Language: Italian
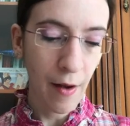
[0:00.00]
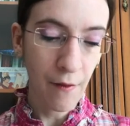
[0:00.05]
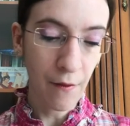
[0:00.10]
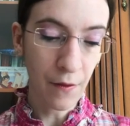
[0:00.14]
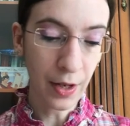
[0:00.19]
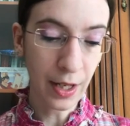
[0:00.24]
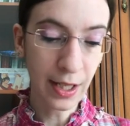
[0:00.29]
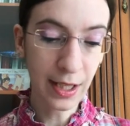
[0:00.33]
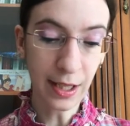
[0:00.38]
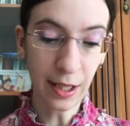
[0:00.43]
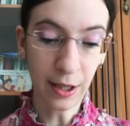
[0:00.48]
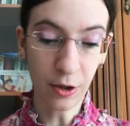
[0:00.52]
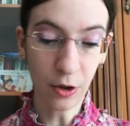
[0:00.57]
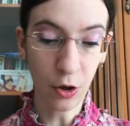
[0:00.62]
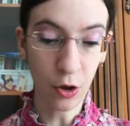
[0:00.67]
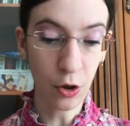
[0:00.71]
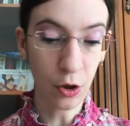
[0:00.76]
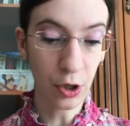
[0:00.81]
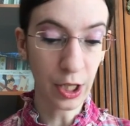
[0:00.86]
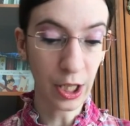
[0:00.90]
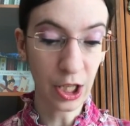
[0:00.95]
Vanessa alzò
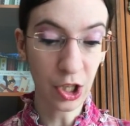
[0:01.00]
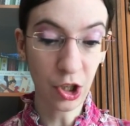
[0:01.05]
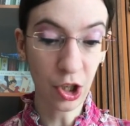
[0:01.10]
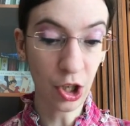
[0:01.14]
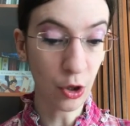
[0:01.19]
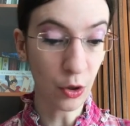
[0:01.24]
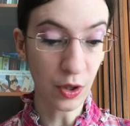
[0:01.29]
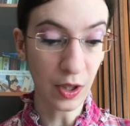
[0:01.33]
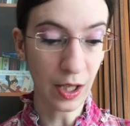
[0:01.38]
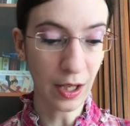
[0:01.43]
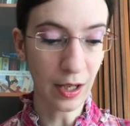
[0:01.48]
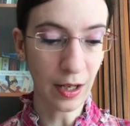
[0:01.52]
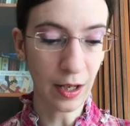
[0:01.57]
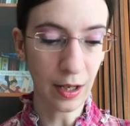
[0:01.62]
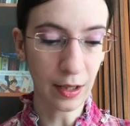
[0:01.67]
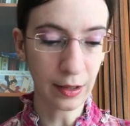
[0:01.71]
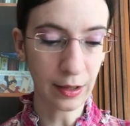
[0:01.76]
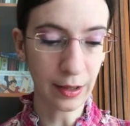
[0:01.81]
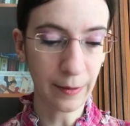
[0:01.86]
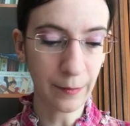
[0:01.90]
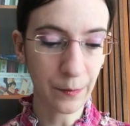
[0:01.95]
gli occhi al cielo
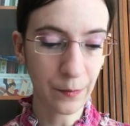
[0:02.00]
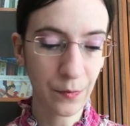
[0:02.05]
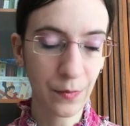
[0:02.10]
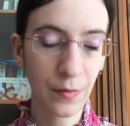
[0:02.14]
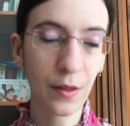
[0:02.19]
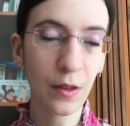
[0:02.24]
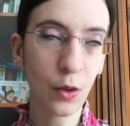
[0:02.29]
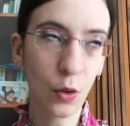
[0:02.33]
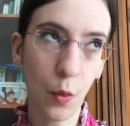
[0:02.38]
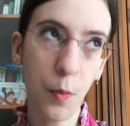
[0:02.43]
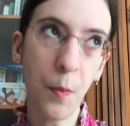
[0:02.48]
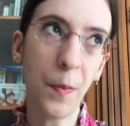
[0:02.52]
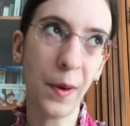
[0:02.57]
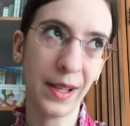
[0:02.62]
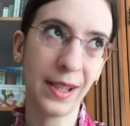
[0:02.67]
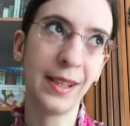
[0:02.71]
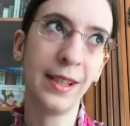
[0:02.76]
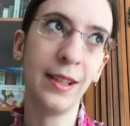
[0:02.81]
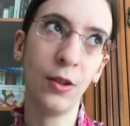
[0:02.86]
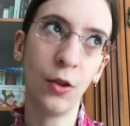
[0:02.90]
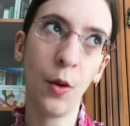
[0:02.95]
seccata tu
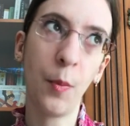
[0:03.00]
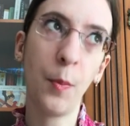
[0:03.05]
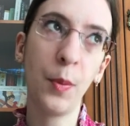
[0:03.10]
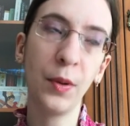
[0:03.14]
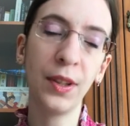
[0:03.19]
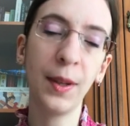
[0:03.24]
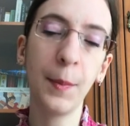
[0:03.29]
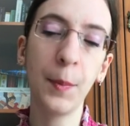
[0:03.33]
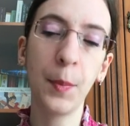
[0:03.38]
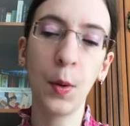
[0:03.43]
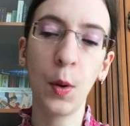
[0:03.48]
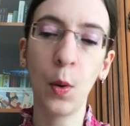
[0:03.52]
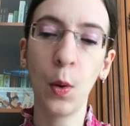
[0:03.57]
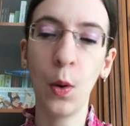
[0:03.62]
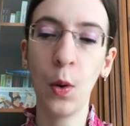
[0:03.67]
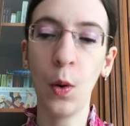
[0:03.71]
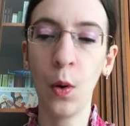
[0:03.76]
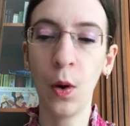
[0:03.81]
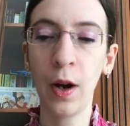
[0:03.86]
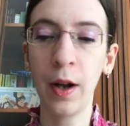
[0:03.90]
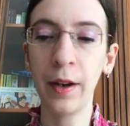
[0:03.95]
passi troppo tempo con
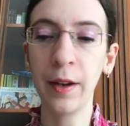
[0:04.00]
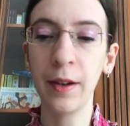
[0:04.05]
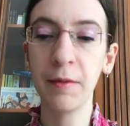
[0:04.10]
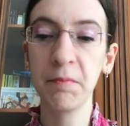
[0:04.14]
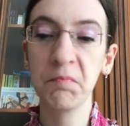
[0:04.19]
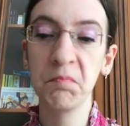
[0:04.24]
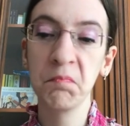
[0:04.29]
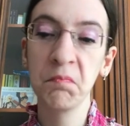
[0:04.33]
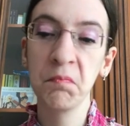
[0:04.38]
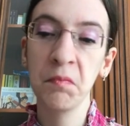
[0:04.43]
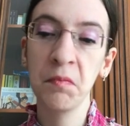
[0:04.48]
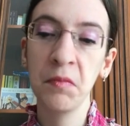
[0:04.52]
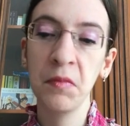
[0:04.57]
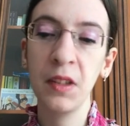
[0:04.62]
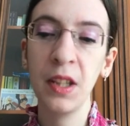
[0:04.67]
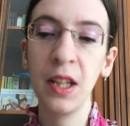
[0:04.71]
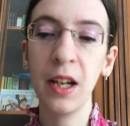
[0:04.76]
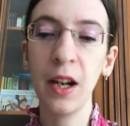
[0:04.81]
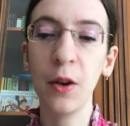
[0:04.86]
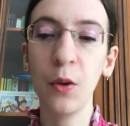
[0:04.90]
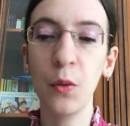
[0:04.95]
Logan.
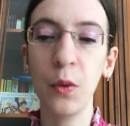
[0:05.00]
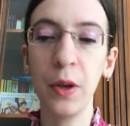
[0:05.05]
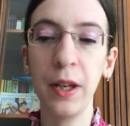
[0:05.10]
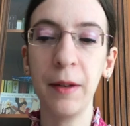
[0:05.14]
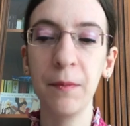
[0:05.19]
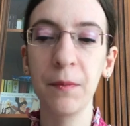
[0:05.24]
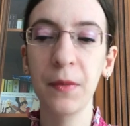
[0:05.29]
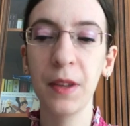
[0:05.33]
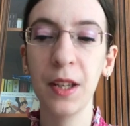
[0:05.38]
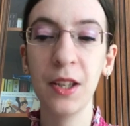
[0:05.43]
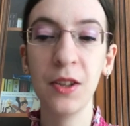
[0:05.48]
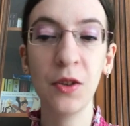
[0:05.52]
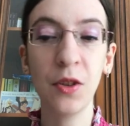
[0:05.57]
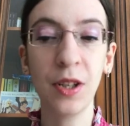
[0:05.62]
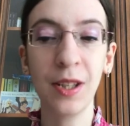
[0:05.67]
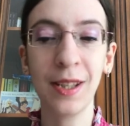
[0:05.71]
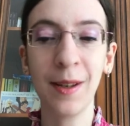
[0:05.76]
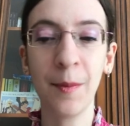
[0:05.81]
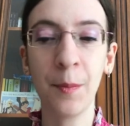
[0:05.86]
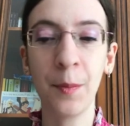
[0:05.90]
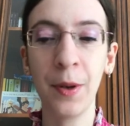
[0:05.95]
Diana annui e
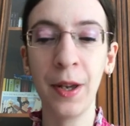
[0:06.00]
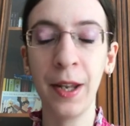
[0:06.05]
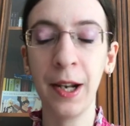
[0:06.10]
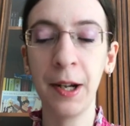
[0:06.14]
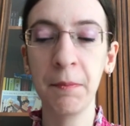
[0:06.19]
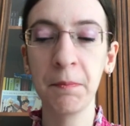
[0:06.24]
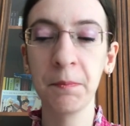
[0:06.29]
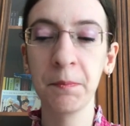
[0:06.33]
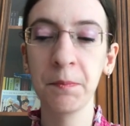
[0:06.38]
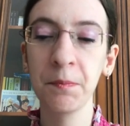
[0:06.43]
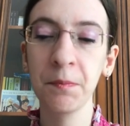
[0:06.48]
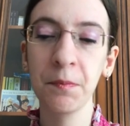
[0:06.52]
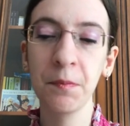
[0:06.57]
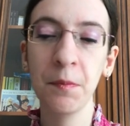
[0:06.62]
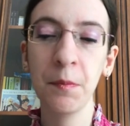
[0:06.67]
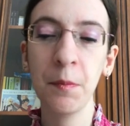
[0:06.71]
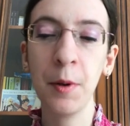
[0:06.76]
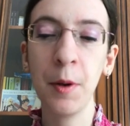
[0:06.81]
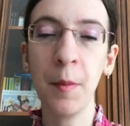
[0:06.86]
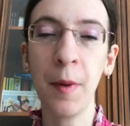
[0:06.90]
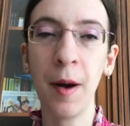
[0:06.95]
sorrise appena.
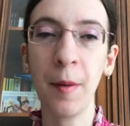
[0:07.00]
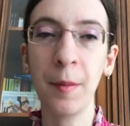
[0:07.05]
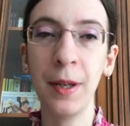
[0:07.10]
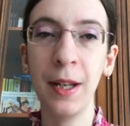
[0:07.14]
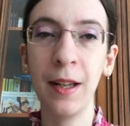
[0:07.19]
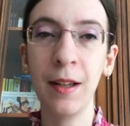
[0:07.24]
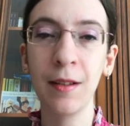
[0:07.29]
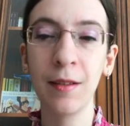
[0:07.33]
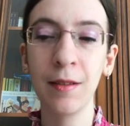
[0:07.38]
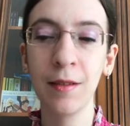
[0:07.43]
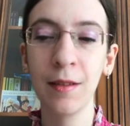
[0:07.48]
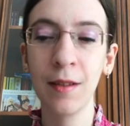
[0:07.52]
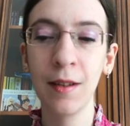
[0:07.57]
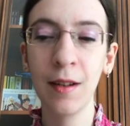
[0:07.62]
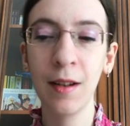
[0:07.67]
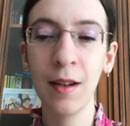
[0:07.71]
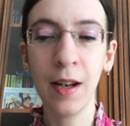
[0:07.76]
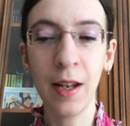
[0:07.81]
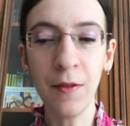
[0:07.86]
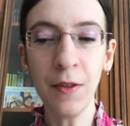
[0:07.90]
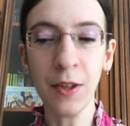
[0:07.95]
Probabile.
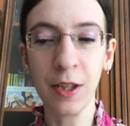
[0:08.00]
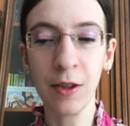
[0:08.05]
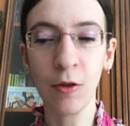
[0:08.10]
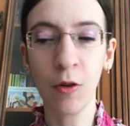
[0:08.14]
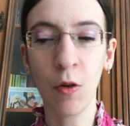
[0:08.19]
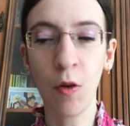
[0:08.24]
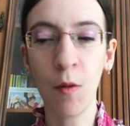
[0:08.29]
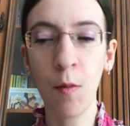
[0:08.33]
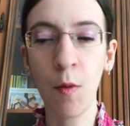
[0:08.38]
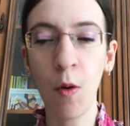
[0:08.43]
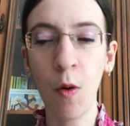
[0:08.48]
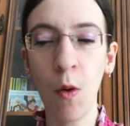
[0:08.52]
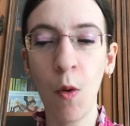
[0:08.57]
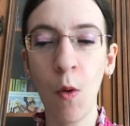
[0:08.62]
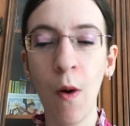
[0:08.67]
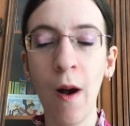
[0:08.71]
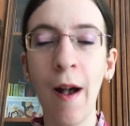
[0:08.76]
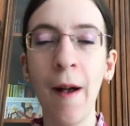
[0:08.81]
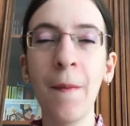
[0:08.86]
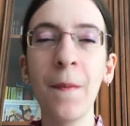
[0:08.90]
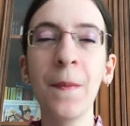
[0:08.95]
L'hai visto
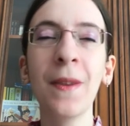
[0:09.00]
comunque.